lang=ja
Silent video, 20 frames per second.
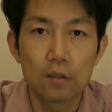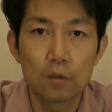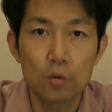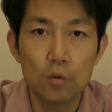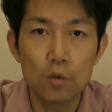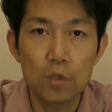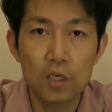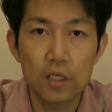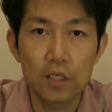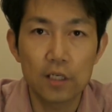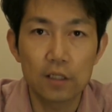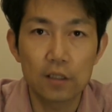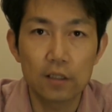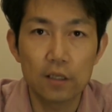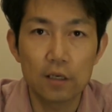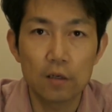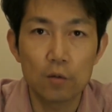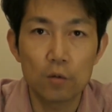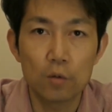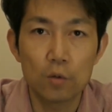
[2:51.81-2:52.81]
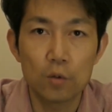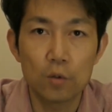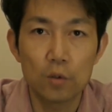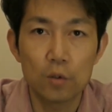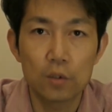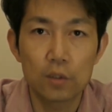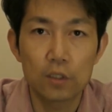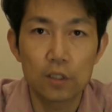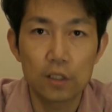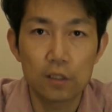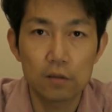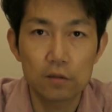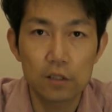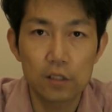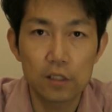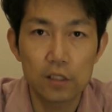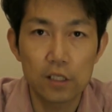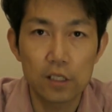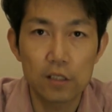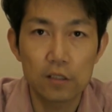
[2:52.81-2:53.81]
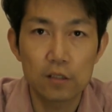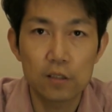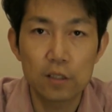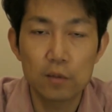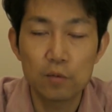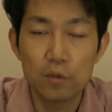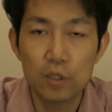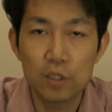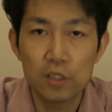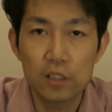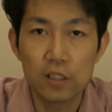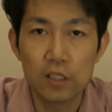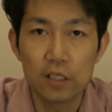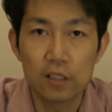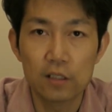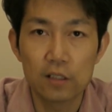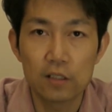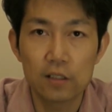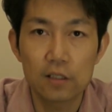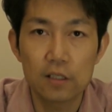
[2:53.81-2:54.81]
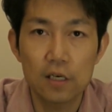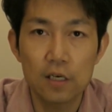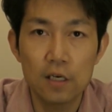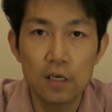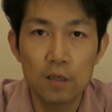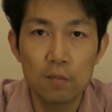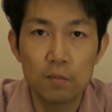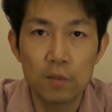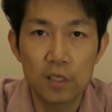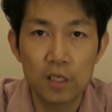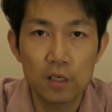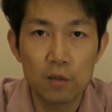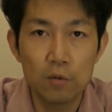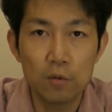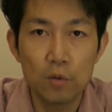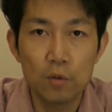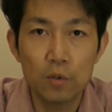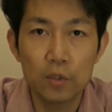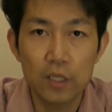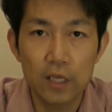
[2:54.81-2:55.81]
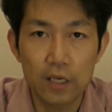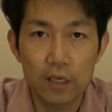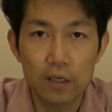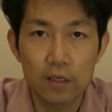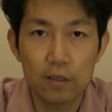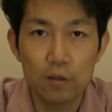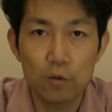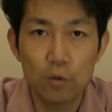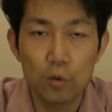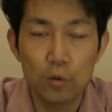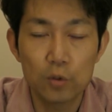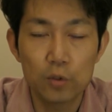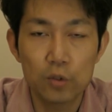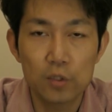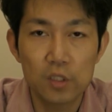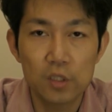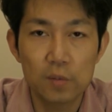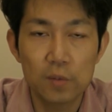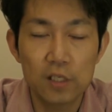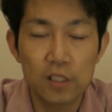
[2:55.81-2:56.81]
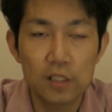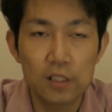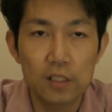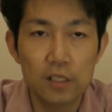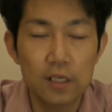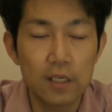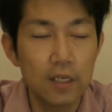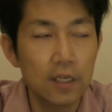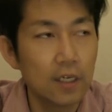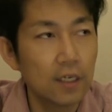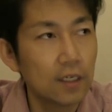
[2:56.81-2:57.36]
今回買ったこの Galaxy S7 Edge なんですが、ヤフオクで購入しまして、